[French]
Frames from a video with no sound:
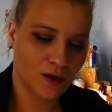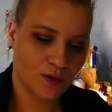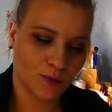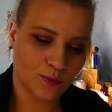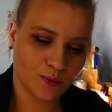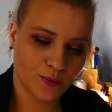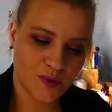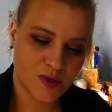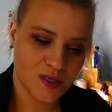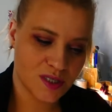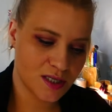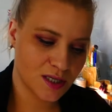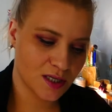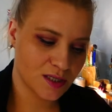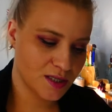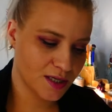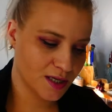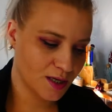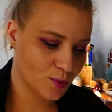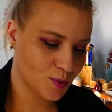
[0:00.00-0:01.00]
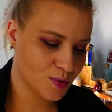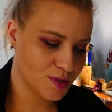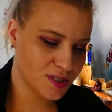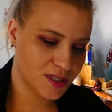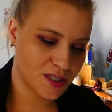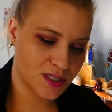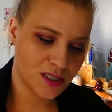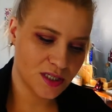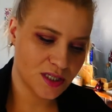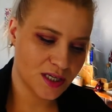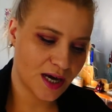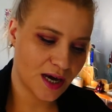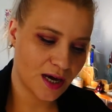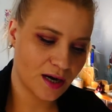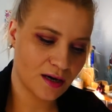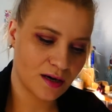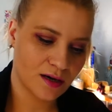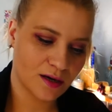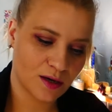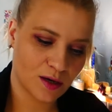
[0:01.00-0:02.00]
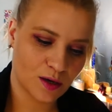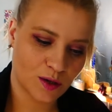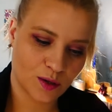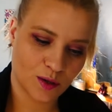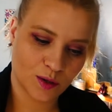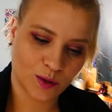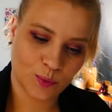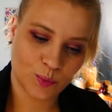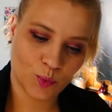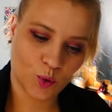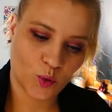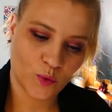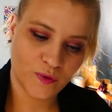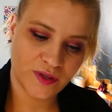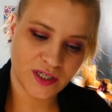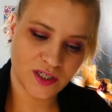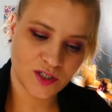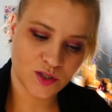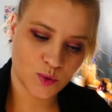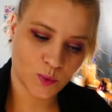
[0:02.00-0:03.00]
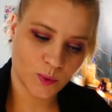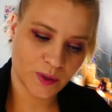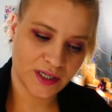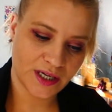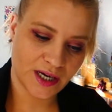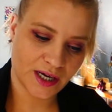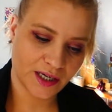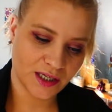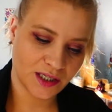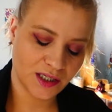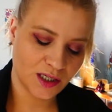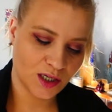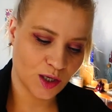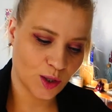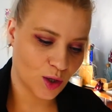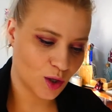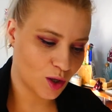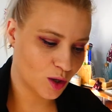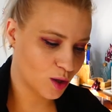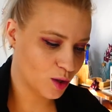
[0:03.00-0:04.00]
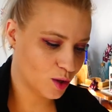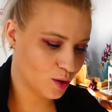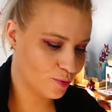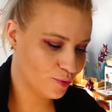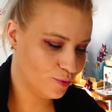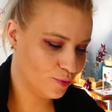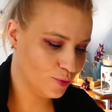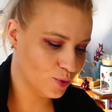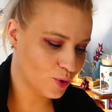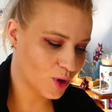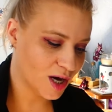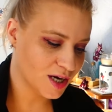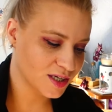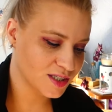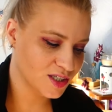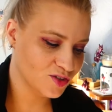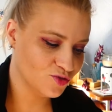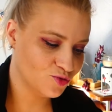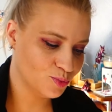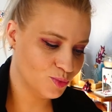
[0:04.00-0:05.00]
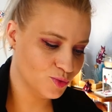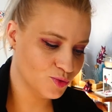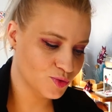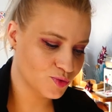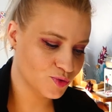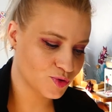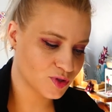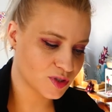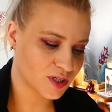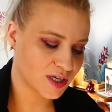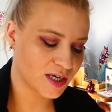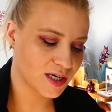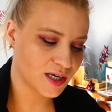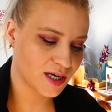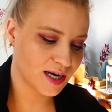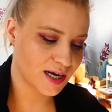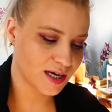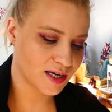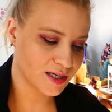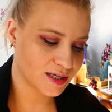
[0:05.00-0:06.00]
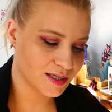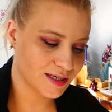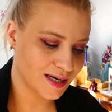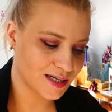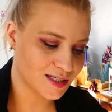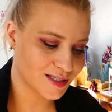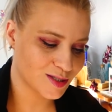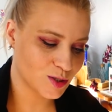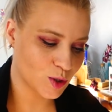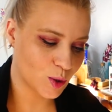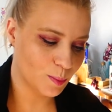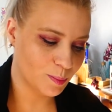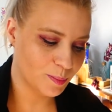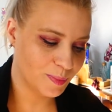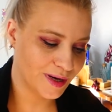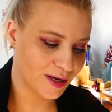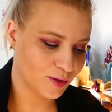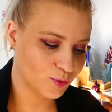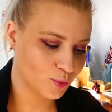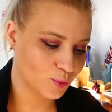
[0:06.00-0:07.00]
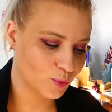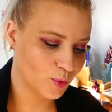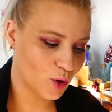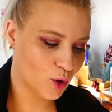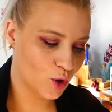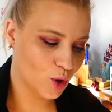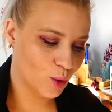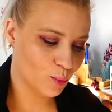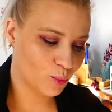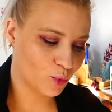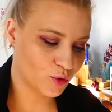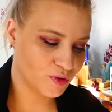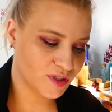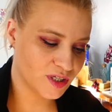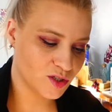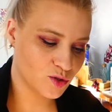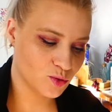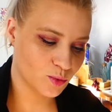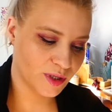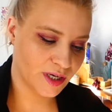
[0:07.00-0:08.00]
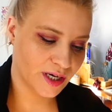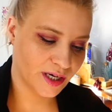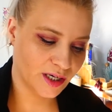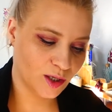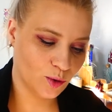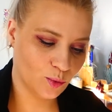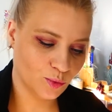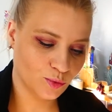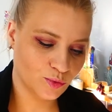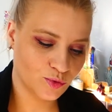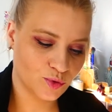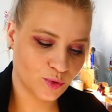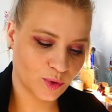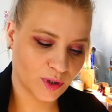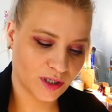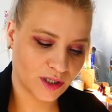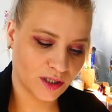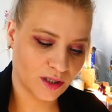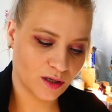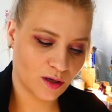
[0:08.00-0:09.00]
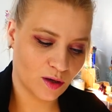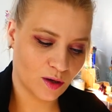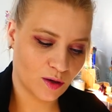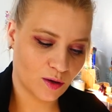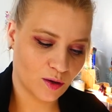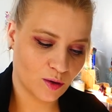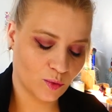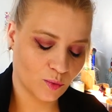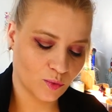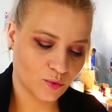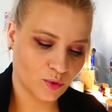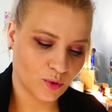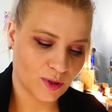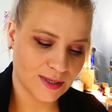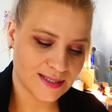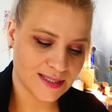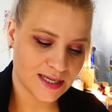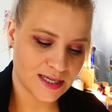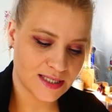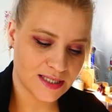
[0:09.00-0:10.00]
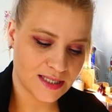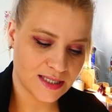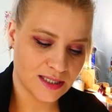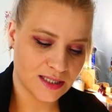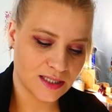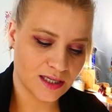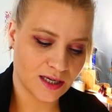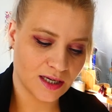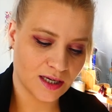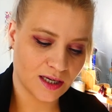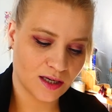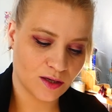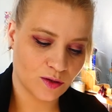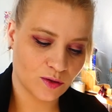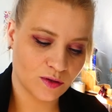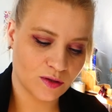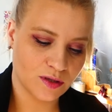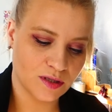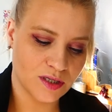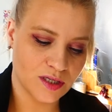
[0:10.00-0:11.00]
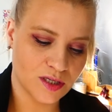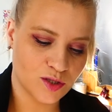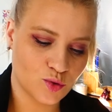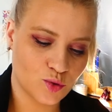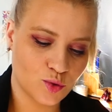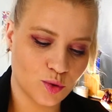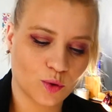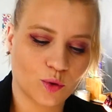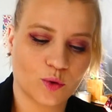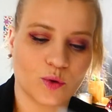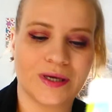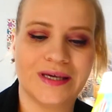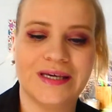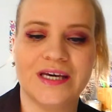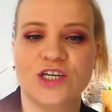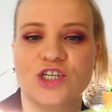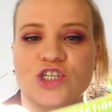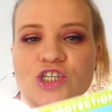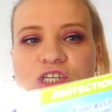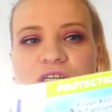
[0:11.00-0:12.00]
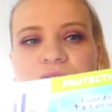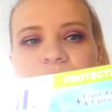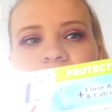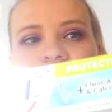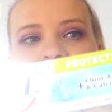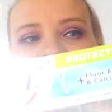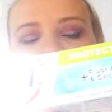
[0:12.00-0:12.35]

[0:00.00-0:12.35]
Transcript: Donc c'était le signal euh, protection carie euh, fluoratif plus et calcium, pardon, protection carie longue durée contre les acides des sucres cachés.